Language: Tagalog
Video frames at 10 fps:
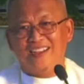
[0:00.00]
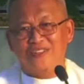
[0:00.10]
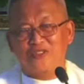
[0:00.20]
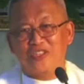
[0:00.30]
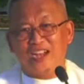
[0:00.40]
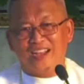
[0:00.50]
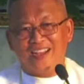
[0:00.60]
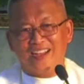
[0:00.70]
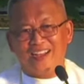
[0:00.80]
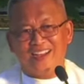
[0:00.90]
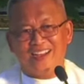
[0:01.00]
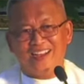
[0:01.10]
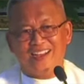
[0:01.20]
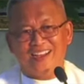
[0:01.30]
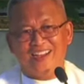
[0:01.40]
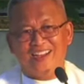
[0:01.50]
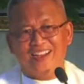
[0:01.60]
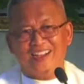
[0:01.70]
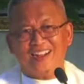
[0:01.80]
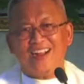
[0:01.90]
kusga
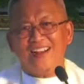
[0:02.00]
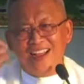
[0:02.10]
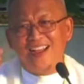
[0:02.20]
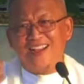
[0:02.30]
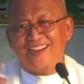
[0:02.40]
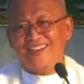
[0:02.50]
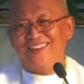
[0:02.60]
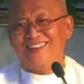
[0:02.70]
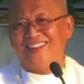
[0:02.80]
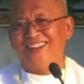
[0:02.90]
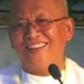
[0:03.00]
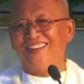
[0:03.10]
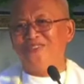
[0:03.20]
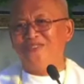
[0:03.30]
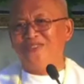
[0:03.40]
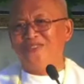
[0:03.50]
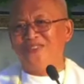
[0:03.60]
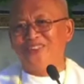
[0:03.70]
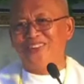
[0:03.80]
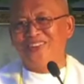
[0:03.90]
kana ang Ginoo
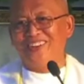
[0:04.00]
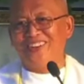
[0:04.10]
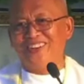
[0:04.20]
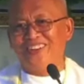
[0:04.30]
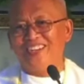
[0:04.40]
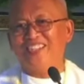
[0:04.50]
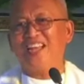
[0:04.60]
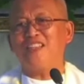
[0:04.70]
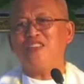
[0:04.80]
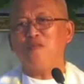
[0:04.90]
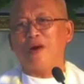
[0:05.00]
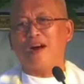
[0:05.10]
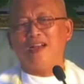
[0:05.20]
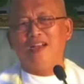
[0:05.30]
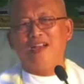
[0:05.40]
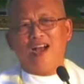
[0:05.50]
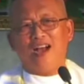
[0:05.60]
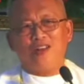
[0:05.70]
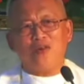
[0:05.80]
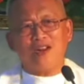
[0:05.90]
di sa ato pa
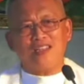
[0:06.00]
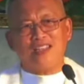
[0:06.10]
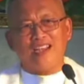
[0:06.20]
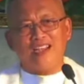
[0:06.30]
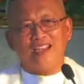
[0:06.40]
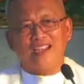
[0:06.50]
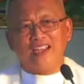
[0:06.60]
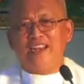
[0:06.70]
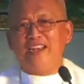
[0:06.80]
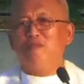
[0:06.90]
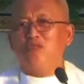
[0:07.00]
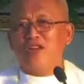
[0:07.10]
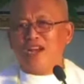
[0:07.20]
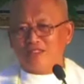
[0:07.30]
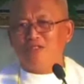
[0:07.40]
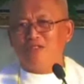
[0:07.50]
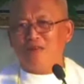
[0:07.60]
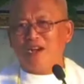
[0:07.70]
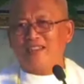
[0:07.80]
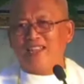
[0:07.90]
ang kwarta hinimo nato
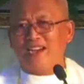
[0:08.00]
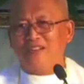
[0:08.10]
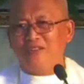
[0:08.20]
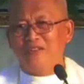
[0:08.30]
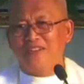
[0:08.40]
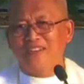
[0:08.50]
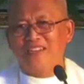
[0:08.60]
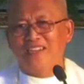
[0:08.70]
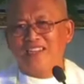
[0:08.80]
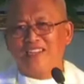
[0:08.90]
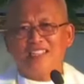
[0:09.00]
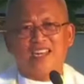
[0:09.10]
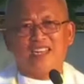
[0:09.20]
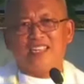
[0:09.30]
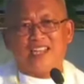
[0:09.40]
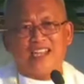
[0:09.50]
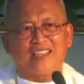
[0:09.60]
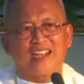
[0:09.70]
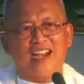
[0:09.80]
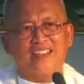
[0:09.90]
mga tao kita rasay
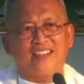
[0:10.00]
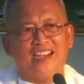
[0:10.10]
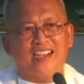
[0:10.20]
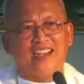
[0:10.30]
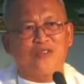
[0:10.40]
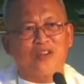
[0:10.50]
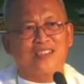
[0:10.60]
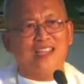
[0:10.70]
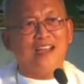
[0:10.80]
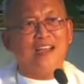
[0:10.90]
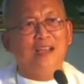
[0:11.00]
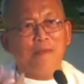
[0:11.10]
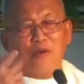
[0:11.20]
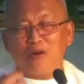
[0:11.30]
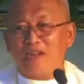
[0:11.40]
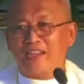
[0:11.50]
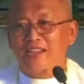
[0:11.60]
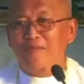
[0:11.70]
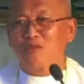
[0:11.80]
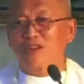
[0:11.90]
naghatag-hatag ang kwarta pero ang
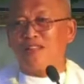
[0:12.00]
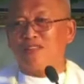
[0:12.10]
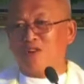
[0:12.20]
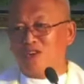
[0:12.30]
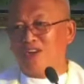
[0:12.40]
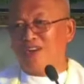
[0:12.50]
naghimo nato